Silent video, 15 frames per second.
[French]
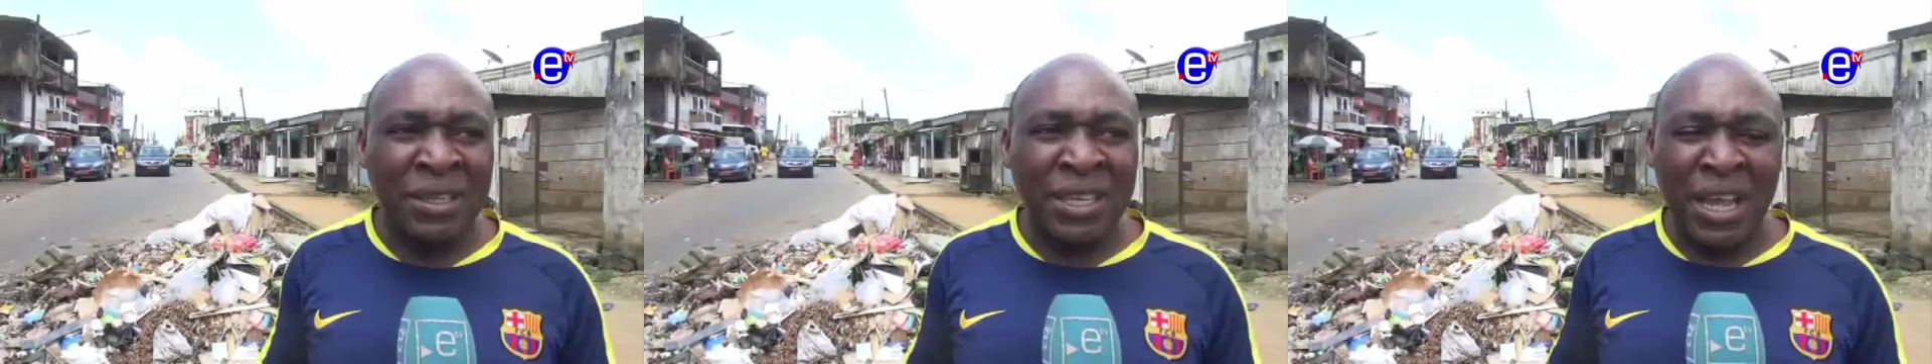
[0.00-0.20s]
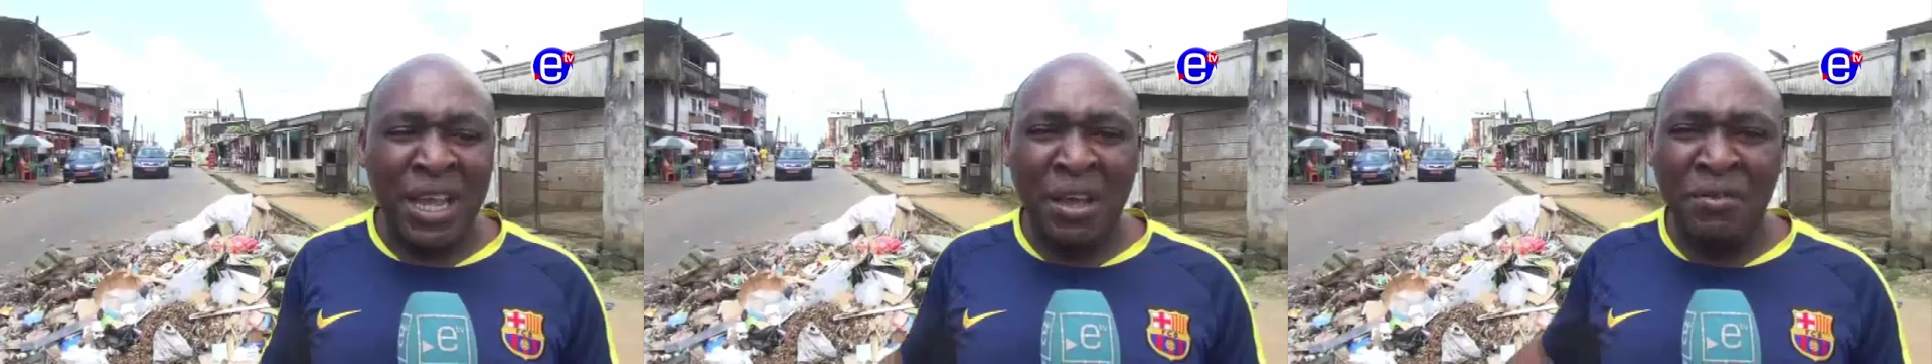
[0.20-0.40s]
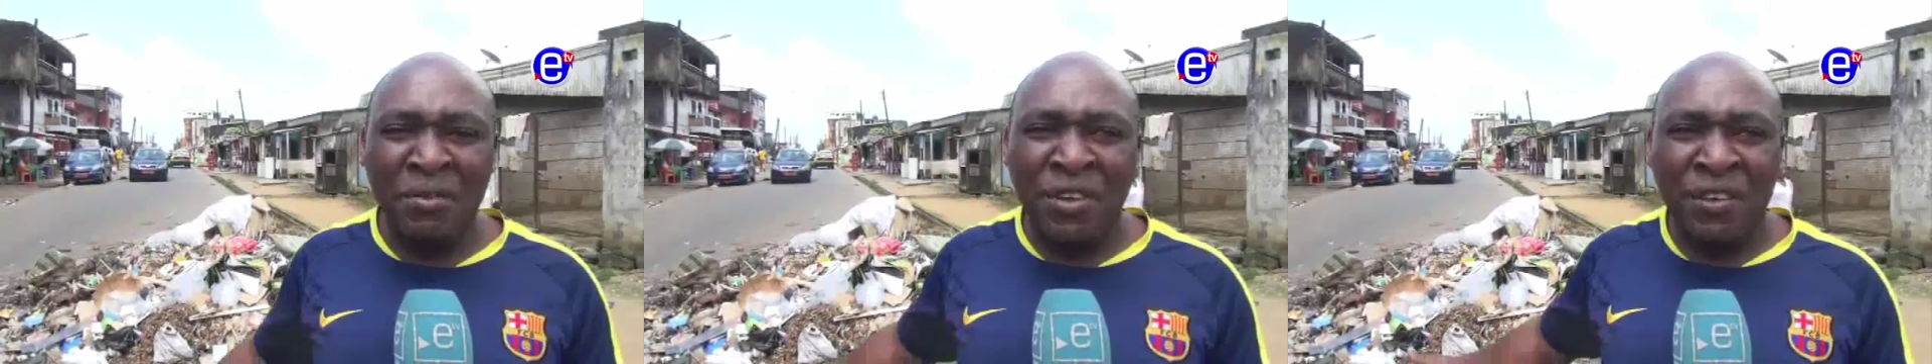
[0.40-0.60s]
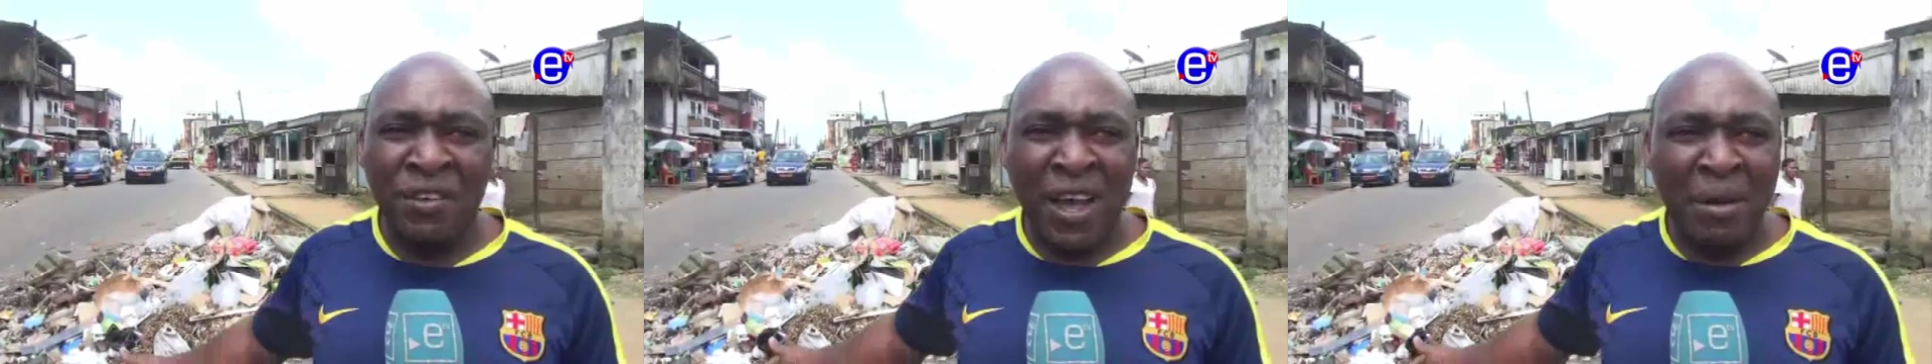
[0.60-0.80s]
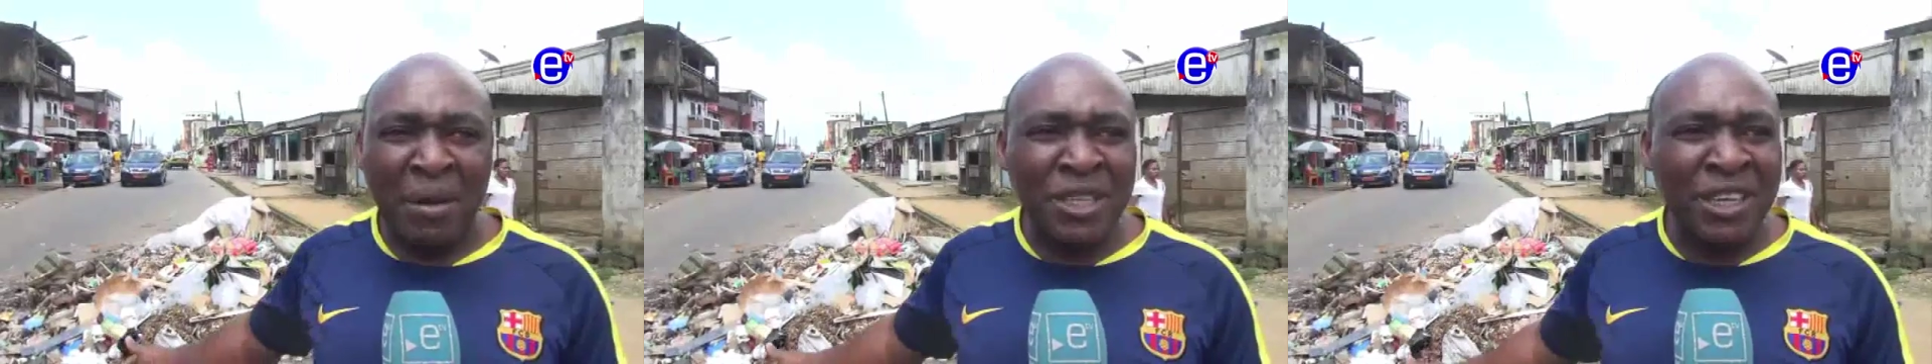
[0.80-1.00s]
c'est
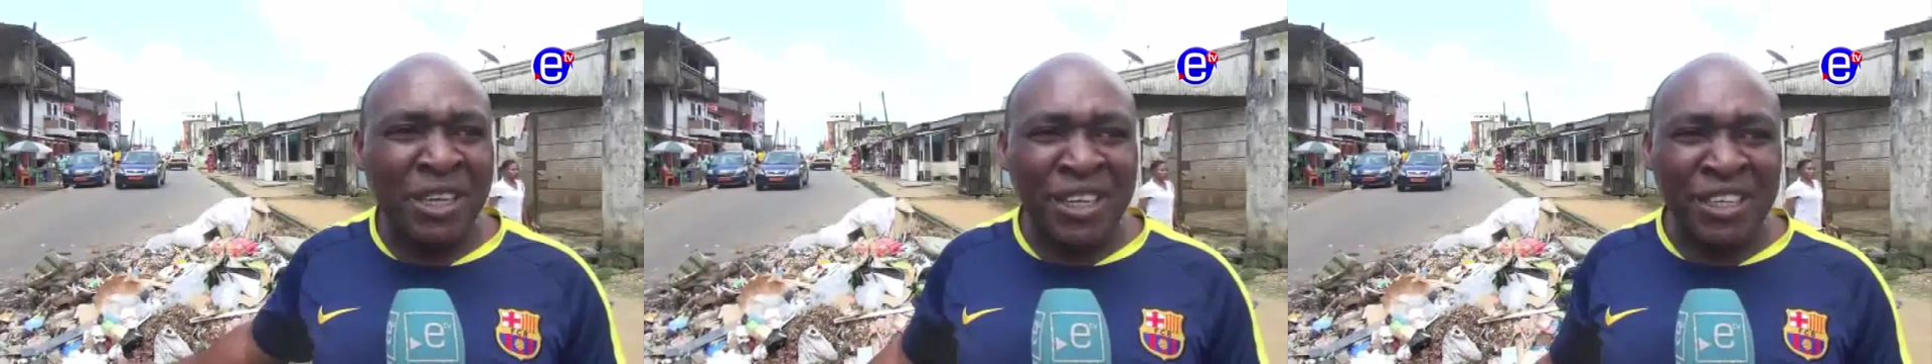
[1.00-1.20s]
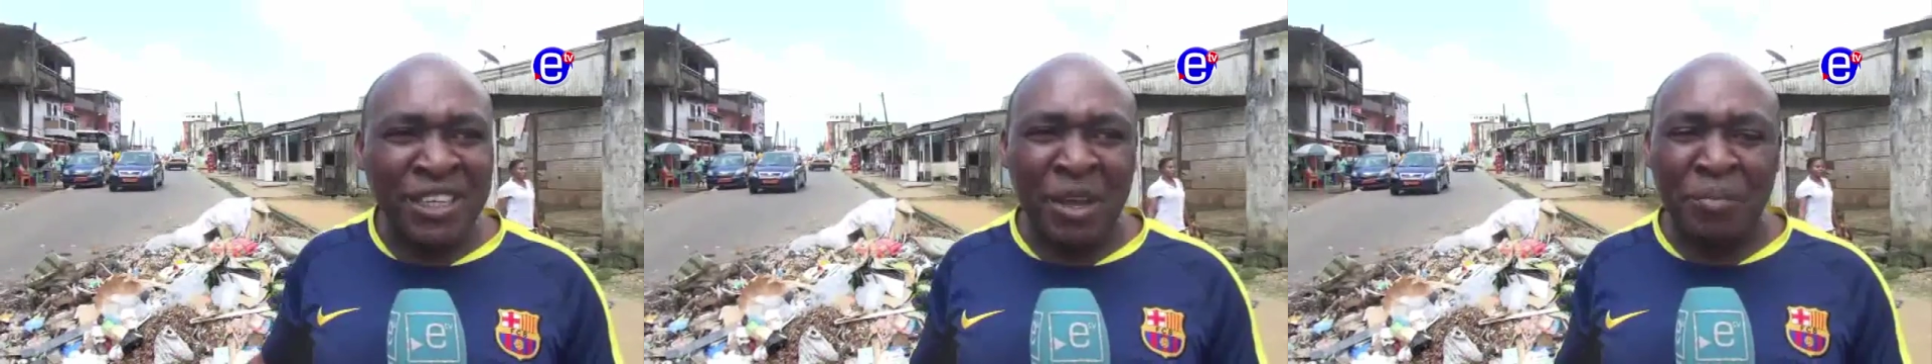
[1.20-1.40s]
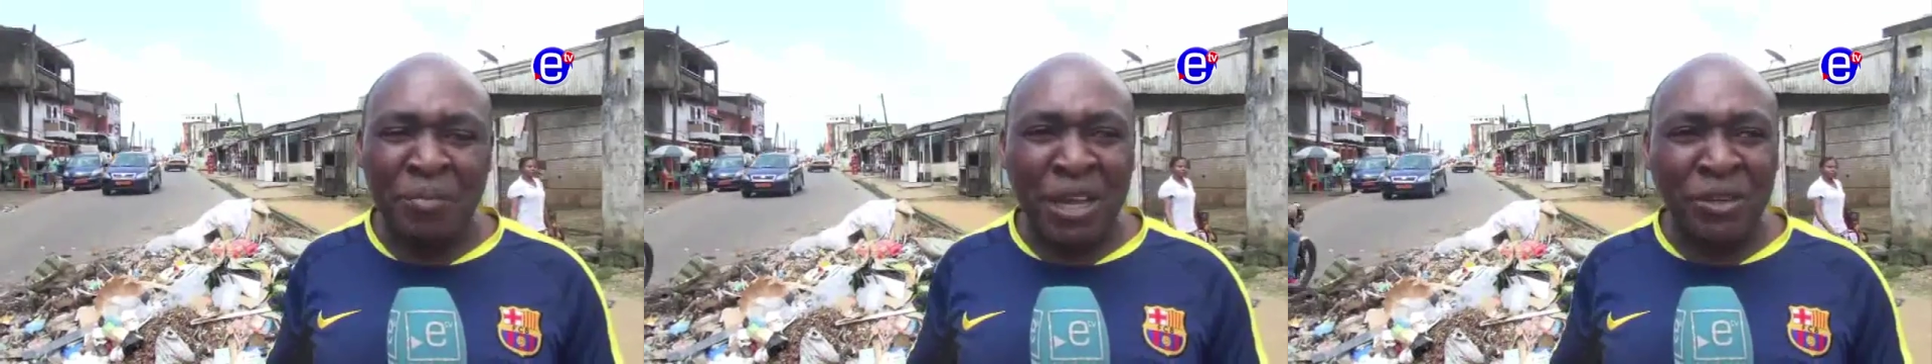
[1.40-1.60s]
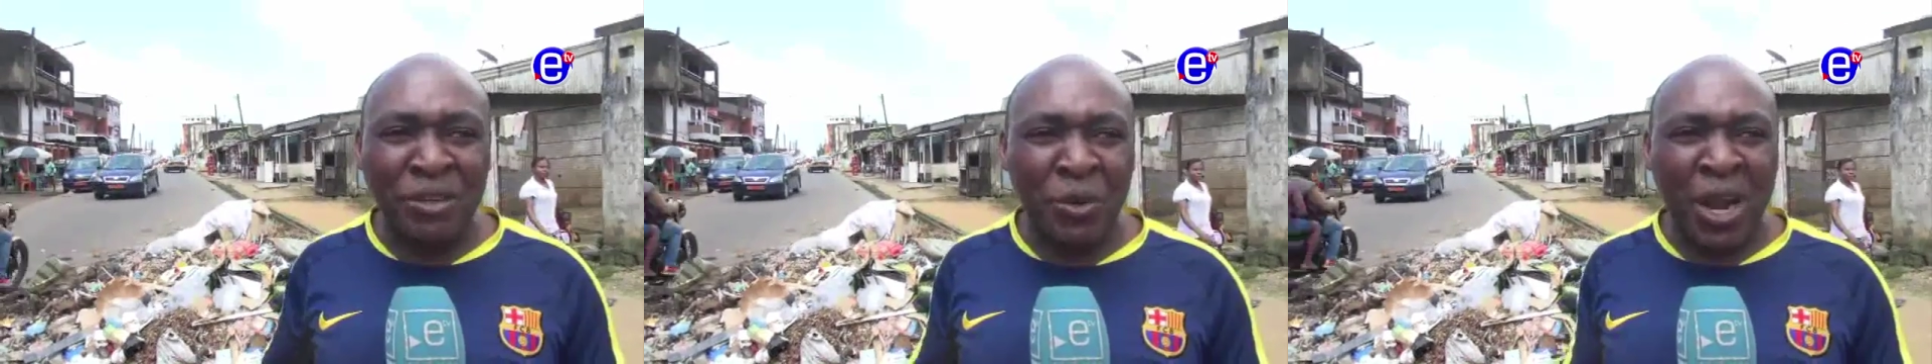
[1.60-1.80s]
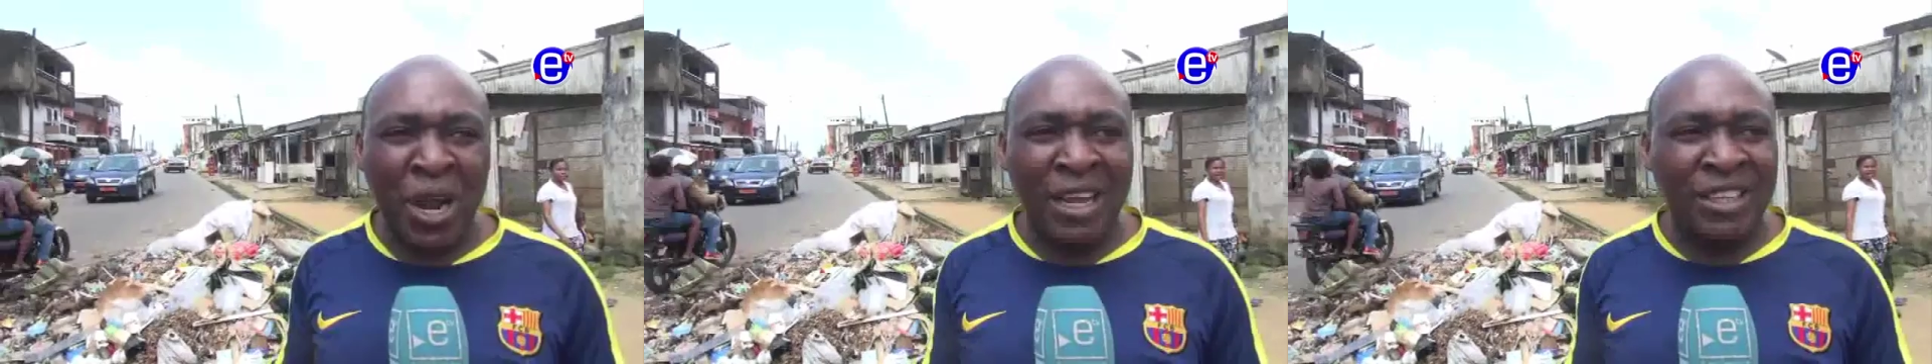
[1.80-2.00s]
invivable ce qui se
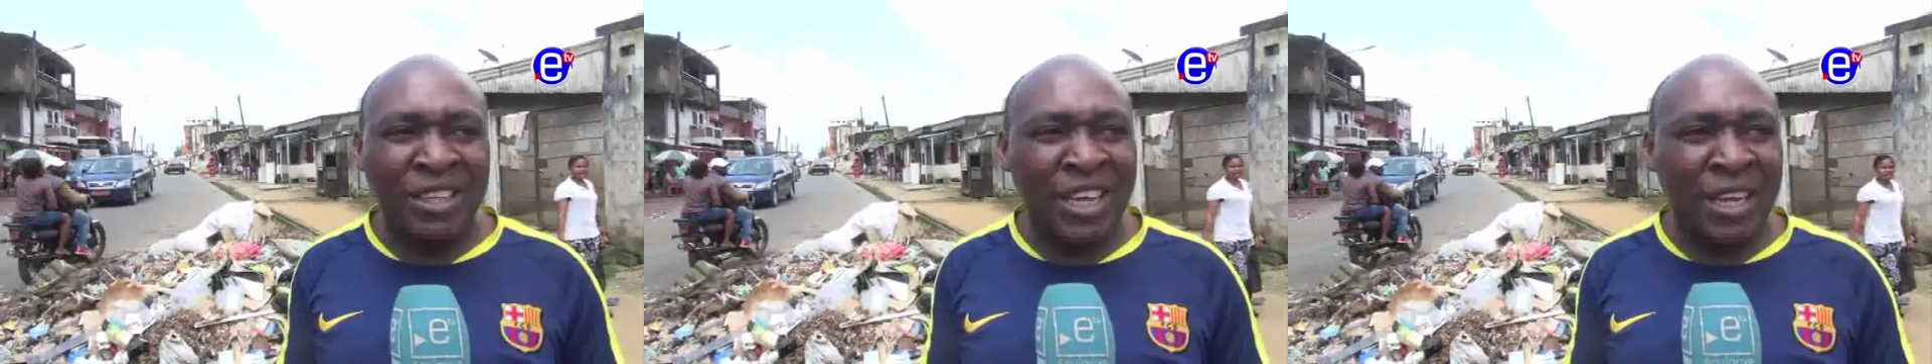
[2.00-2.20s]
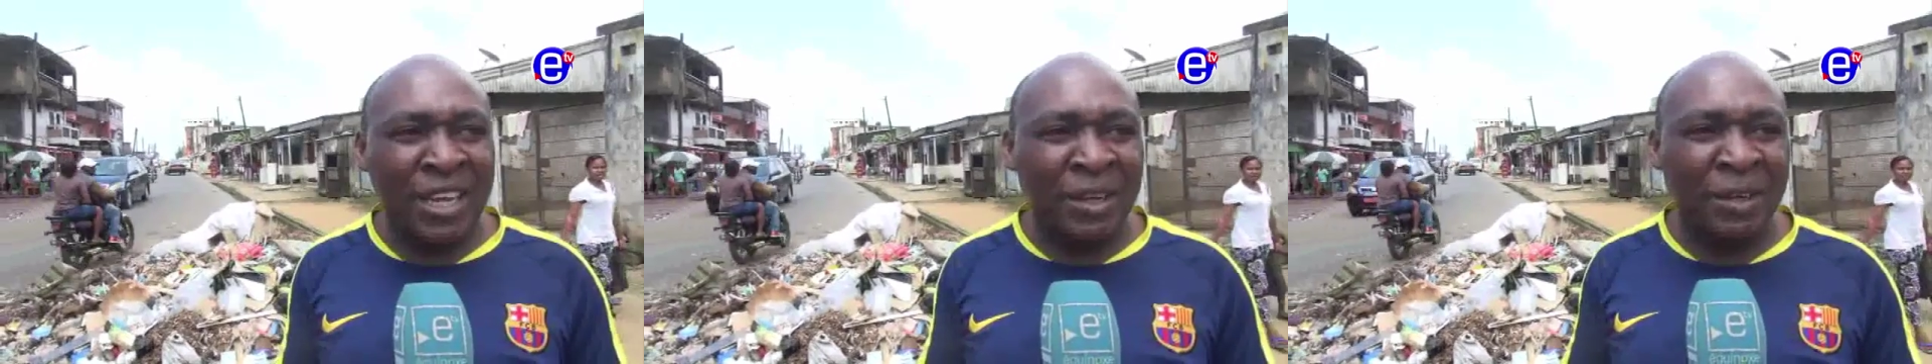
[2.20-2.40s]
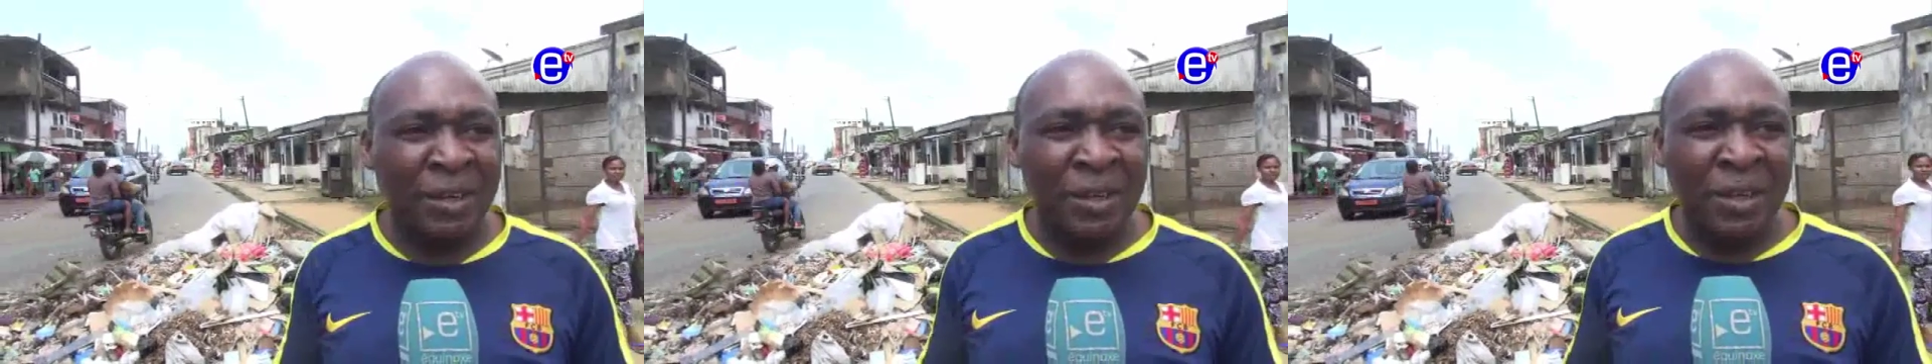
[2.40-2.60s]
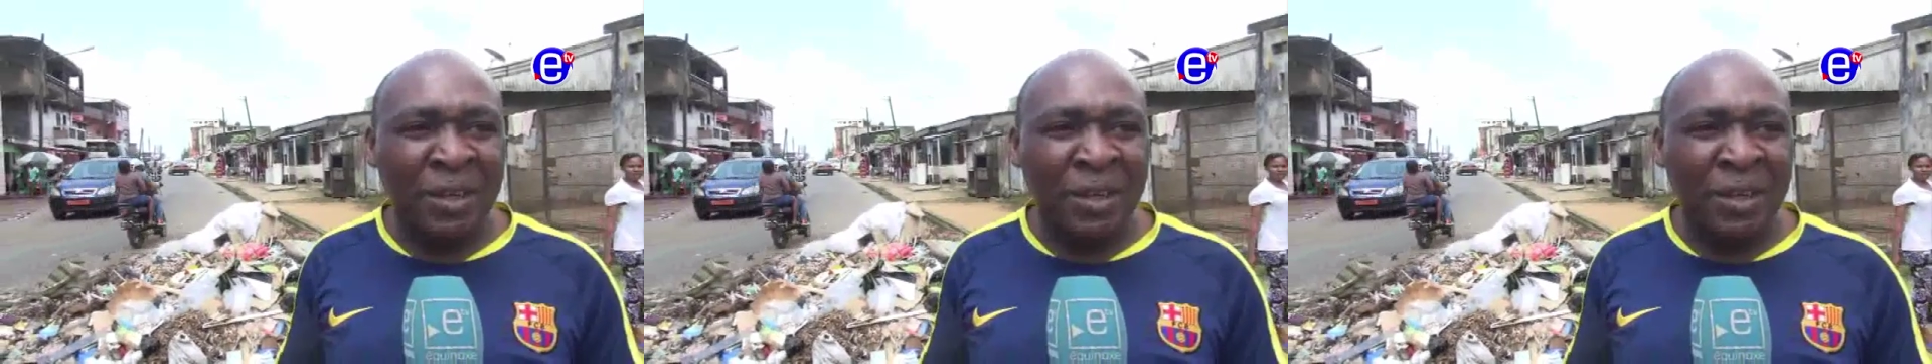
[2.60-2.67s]
passe au quartier.